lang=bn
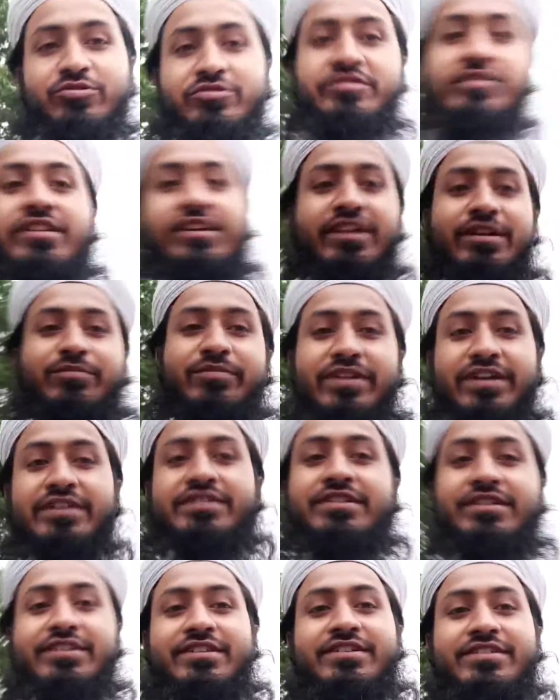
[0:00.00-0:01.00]
যে আমরা
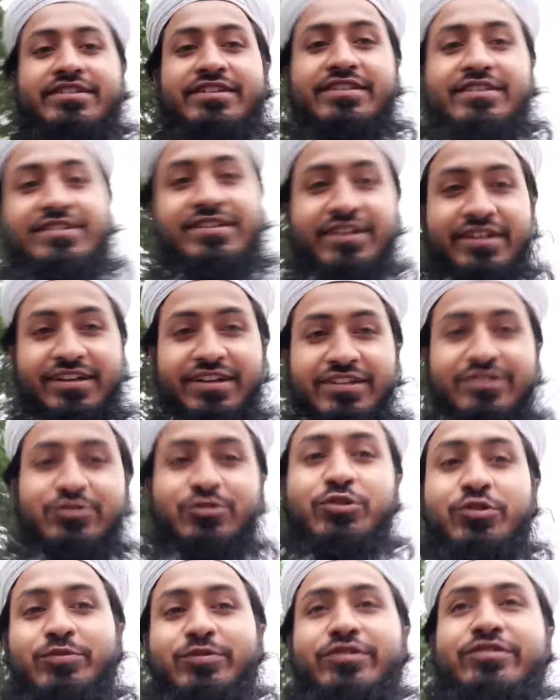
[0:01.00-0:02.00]
শীতের সাথে সাক্ষাৎ
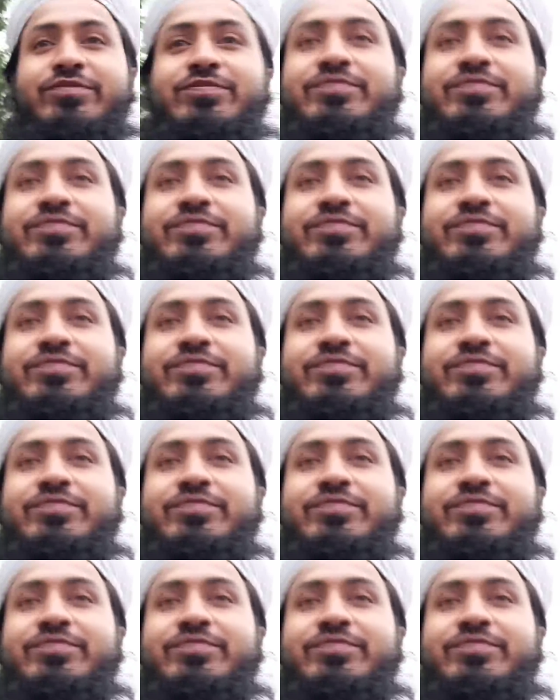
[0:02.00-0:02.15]
করব